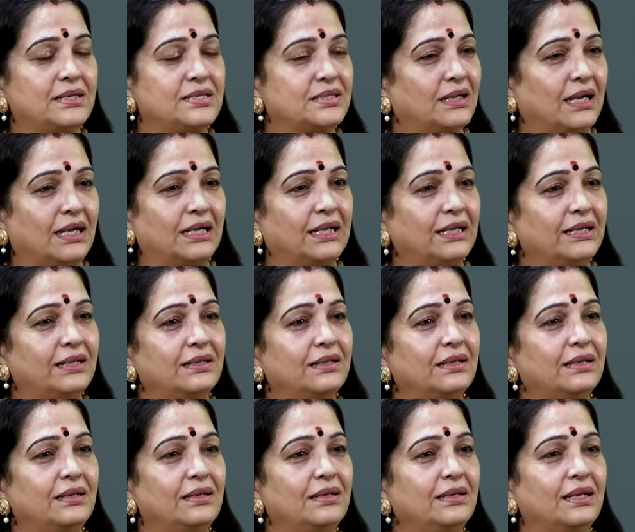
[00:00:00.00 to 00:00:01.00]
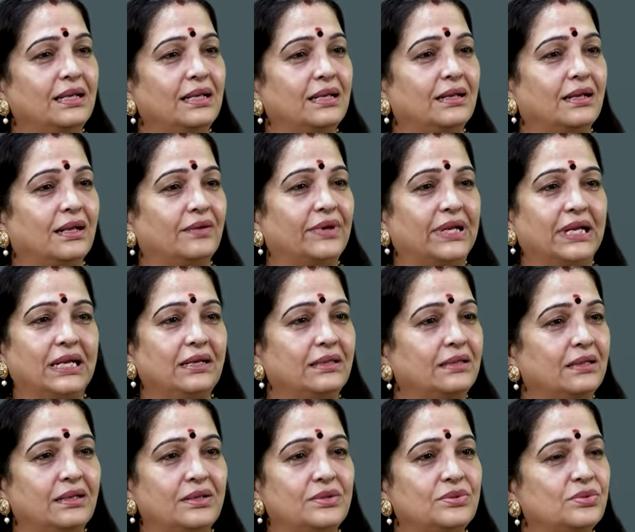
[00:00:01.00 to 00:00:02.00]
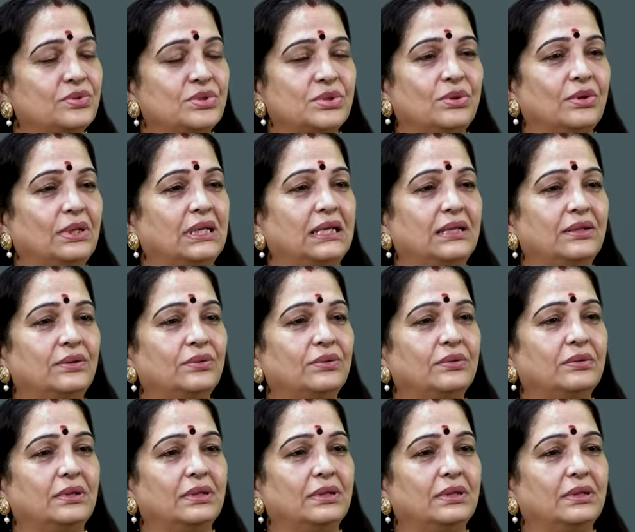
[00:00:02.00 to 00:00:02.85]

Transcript: స్టార్ట్ అయింది నేను ఇంకా వెనక్కి తిరిగి చూసుకోలేదు